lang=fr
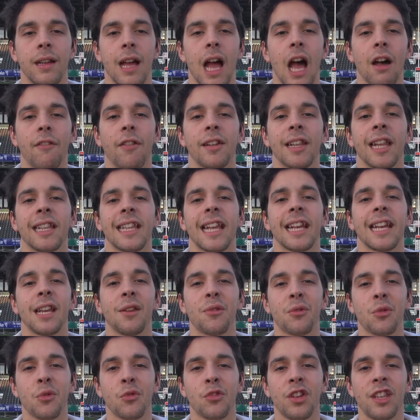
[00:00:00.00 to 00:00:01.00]
Avant
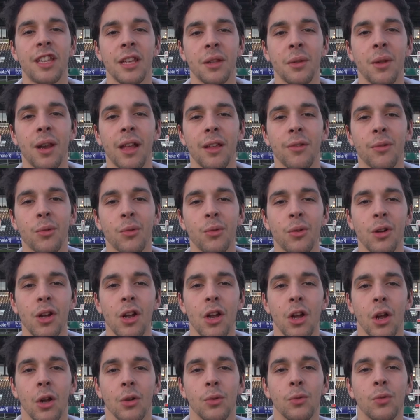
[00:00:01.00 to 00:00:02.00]
d'attaquer ce JT de l'assaut,
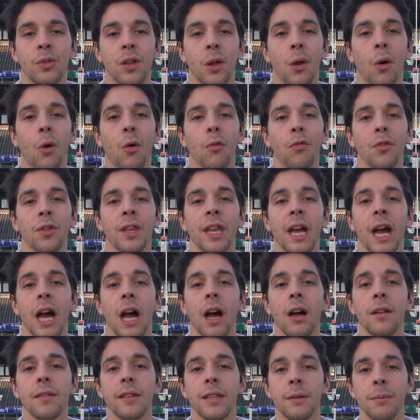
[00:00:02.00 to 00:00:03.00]
nous allons revenir
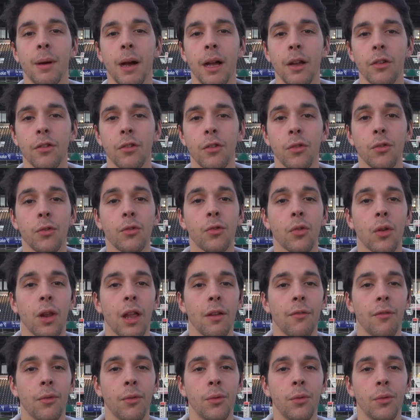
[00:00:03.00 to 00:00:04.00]
en image sur
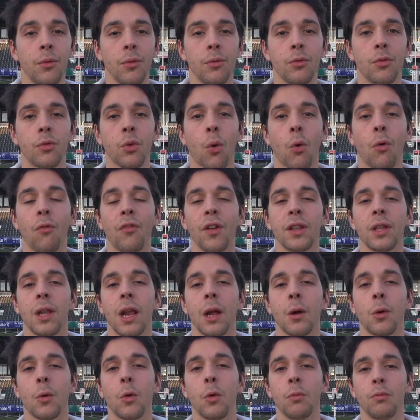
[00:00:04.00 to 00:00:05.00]
la venue du trophée de
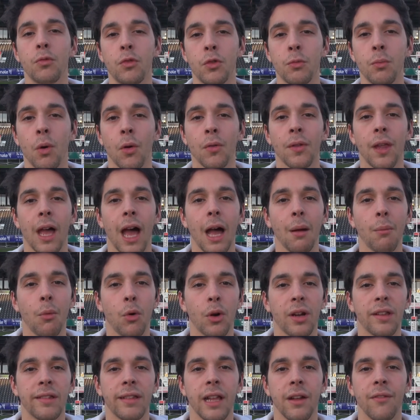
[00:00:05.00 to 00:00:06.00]
la Coupe du Monde à
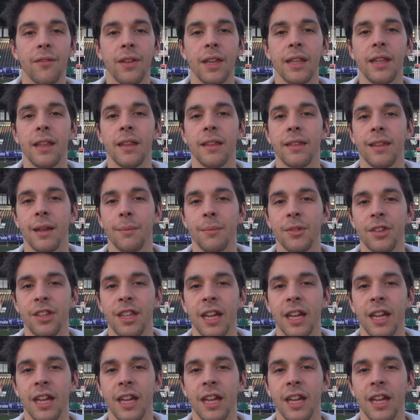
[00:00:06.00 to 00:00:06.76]
Maurice David samedi